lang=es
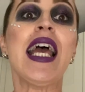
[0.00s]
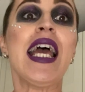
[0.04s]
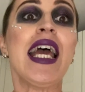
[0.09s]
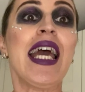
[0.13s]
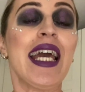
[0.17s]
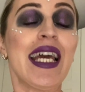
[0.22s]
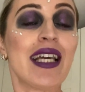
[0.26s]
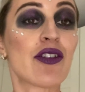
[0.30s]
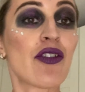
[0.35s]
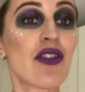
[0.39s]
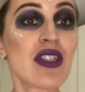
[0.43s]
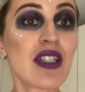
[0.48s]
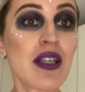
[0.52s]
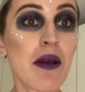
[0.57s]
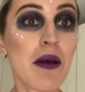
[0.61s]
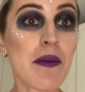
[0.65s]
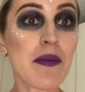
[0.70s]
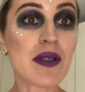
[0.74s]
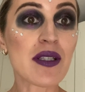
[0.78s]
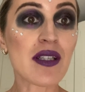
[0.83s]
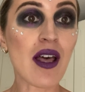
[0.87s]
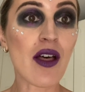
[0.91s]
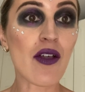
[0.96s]
Entonces
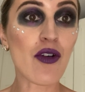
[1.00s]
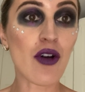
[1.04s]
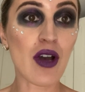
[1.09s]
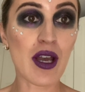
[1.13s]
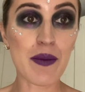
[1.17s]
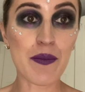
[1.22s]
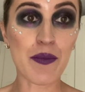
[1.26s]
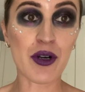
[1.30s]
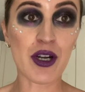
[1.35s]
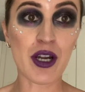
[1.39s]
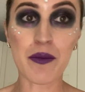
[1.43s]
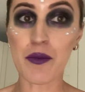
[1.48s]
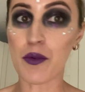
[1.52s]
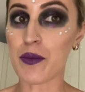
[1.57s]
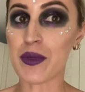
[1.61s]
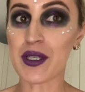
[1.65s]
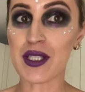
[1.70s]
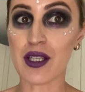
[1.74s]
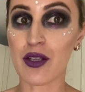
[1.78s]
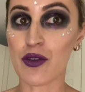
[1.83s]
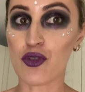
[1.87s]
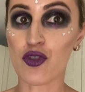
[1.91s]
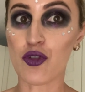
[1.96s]
había pensado en ponerme un
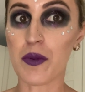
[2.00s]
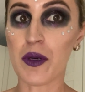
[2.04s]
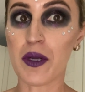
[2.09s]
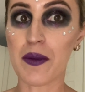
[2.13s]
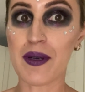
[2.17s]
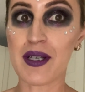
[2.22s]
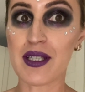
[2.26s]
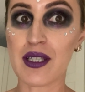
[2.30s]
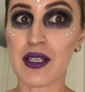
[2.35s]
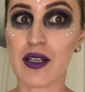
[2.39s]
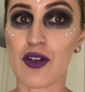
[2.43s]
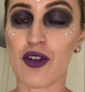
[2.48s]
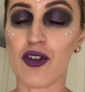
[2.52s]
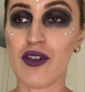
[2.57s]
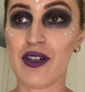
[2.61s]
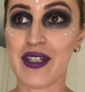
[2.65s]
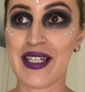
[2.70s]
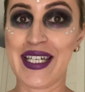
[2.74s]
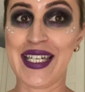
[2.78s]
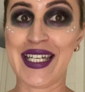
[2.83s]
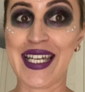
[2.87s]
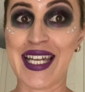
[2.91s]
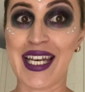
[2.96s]
vestido súper básico,
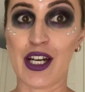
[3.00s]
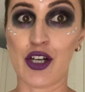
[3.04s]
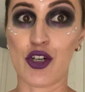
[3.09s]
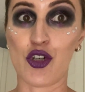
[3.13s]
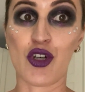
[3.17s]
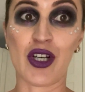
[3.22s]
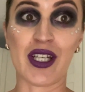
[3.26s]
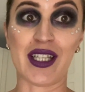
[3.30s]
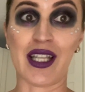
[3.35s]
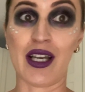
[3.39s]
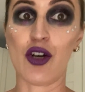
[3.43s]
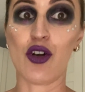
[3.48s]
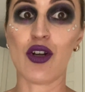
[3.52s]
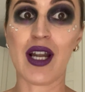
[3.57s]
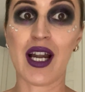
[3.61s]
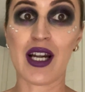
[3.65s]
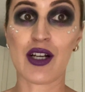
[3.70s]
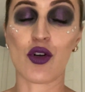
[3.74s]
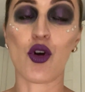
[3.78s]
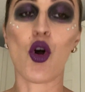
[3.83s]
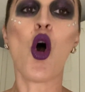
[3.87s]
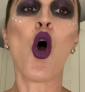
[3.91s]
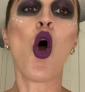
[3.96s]
negro, que tengo
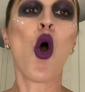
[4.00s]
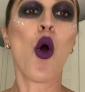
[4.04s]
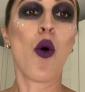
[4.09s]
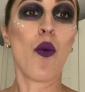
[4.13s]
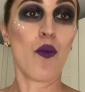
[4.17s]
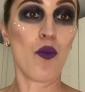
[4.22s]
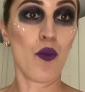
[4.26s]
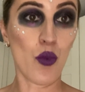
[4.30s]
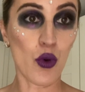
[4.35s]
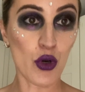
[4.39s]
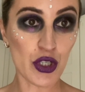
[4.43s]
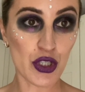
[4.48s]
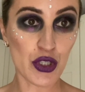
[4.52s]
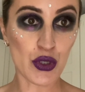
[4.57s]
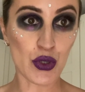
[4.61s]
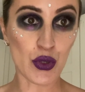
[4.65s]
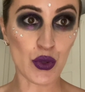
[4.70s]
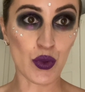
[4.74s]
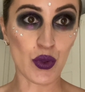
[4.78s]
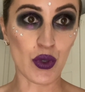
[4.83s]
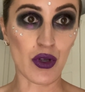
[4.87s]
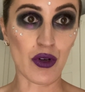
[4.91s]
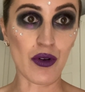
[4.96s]
largo, muy
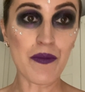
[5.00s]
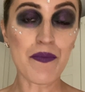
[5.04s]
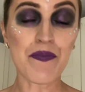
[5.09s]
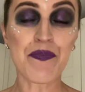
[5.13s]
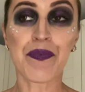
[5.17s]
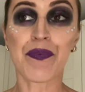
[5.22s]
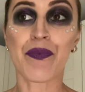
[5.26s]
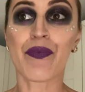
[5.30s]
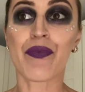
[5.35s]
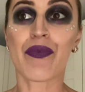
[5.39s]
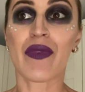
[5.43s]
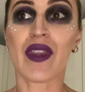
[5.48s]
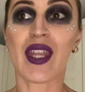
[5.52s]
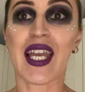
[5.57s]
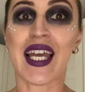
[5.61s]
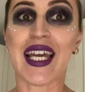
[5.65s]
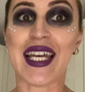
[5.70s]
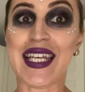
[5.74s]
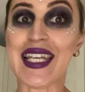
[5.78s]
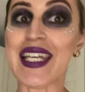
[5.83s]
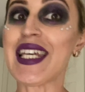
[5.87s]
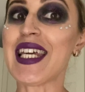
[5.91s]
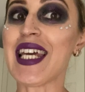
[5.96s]
chulo,
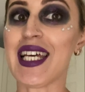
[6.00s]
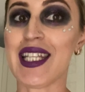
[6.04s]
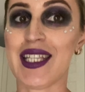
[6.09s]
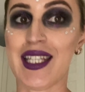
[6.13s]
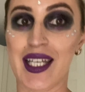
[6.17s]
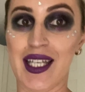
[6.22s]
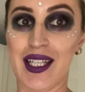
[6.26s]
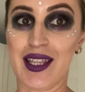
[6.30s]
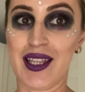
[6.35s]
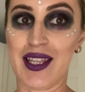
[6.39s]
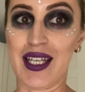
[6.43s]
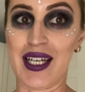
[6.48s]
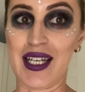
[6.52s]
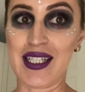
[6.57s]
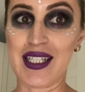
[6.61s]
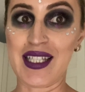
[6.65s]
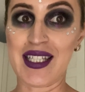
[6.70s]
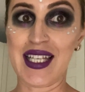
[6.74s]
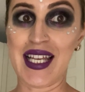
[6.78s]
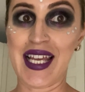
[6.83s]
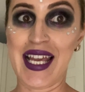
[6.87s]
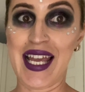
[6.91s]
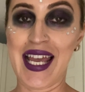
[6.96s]
y que
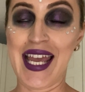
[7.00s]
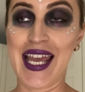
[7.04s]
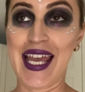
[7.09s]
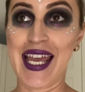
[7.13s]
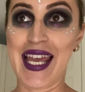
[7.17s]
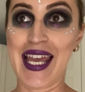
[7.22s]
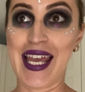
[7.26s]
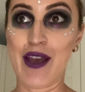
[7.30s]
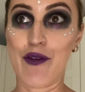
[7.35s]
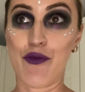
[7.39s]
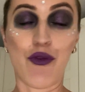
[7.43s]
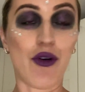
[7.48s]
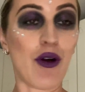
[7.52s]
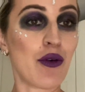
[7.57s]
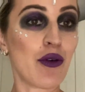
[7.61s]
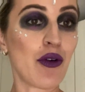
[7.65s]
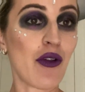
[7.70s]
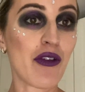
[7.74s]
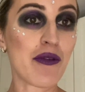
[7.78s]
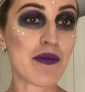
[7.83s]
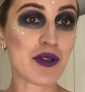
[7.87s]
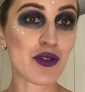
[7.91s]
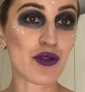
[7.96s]
atentas, eh, fue
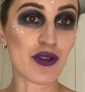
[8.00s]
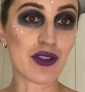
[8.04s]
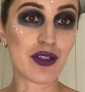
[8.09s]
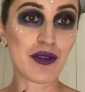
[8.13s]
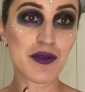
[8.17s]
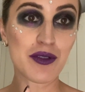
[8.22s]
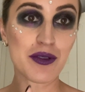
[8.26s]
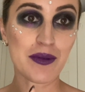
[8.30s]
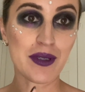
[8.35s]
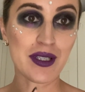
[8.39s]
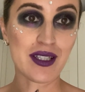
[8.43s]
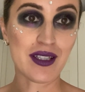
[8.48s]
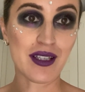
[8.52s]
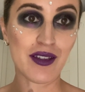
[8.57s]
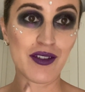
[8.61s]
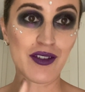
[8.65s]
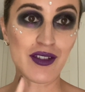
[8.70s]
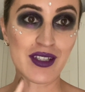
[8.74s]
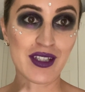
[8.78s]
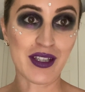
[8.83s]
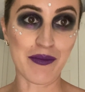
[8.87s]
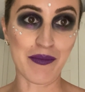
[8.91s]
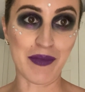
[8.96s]
uno de mis últimos
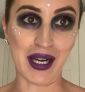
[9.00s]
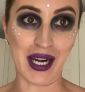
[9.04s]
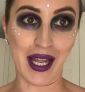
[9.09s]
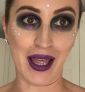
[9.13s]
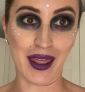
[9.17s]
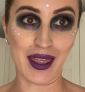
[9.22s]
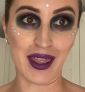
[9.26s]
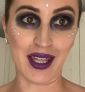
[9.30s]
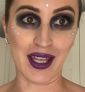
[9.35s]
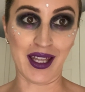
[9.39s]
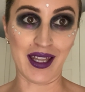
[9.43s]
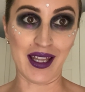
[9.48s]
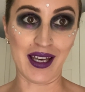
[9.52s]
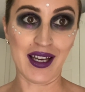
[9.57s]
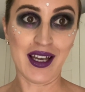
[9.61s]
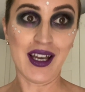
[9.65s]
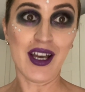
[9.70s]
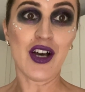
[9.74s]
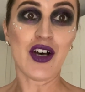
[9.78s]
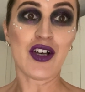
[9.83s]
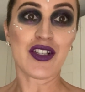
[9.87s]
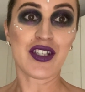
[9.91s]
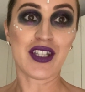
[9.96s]
vestidos de embarazada.
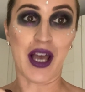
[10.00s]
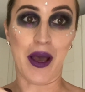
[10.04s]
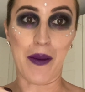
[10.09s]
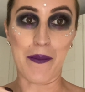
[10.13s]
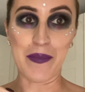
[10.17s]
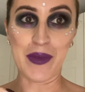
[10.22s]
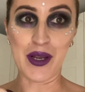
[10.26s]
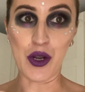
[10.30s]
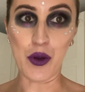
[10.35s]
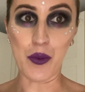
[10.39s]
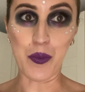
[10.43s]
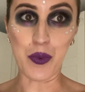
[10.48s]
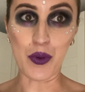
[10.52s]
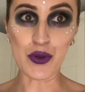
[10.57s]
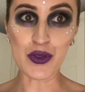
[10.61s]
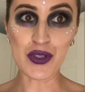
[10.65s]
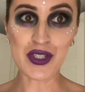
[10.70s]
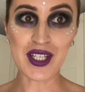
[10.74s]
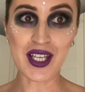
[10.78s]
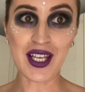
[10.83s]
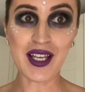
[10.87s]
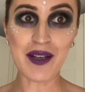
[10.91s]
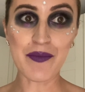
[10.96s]
O sea, me lo
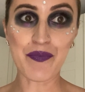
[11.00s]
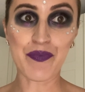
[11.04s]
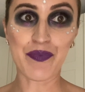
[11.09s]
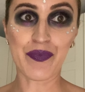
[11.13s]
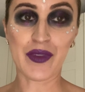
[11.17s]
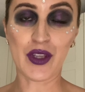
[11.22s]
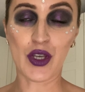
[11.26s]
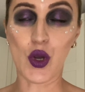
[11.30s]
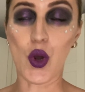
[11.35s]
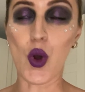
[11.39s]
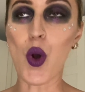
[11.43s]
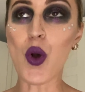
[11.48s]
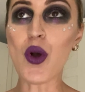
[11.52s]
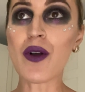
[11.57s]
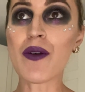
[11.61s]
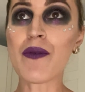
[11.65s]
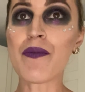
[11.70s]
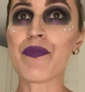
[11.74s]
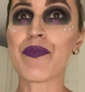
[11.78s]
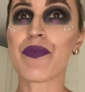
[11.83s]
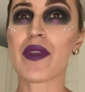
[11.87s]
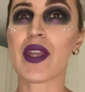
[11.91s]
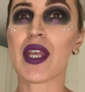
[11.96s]
puse con
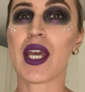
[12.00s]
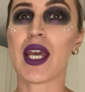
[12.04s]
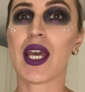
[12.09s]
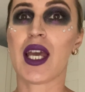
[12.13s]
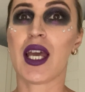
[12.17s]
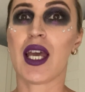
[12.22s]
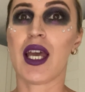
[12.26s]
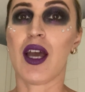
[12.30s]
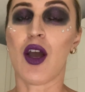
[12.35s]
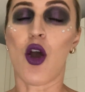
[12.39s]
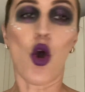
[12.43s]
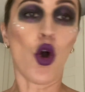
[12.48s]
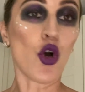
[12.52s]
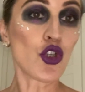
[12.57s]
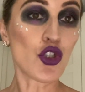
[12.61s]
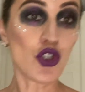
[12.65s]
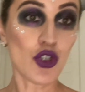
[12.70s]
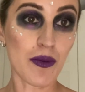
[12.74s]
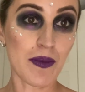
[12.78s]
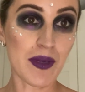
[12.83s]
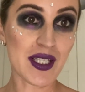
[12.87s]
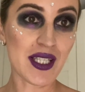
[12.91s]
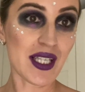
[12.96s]

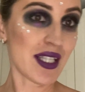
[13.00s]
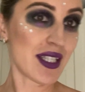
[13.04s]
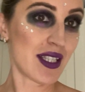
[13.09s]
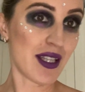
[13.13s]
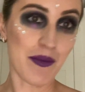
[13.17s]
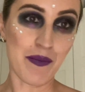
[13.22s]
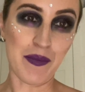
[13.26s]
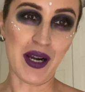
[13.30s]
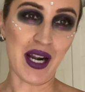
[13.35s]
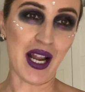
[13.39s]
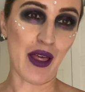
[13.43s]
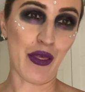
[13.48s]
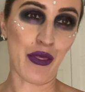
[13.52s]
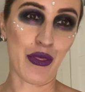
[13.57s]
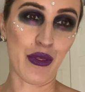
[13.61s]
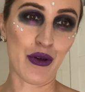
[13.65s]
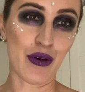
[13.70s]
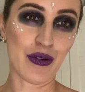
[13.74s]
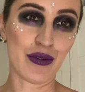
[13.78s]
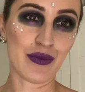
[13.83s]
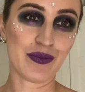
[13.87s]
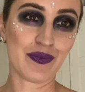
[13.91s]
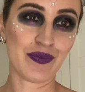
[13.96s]
ocho meses de
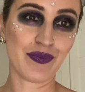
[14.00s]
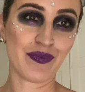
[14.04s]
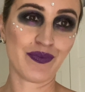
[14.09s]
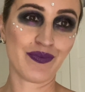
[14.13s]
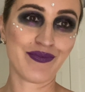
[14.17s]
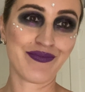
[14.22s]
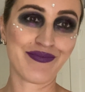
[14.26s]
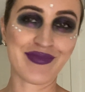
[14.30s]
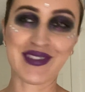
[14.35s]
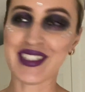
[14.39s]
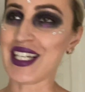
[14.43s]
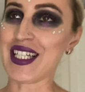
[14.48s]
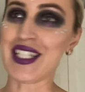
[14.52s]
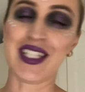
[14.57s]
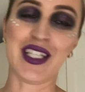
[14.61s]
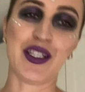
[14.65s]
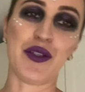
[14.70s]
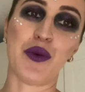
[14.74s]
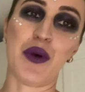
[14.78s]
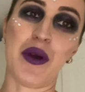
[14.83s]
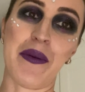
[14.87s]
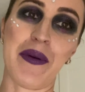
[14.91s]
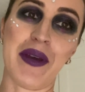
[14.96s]
embarazo, casi
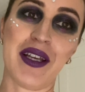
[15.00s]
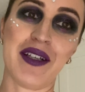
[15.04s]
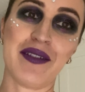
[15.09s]
nueve.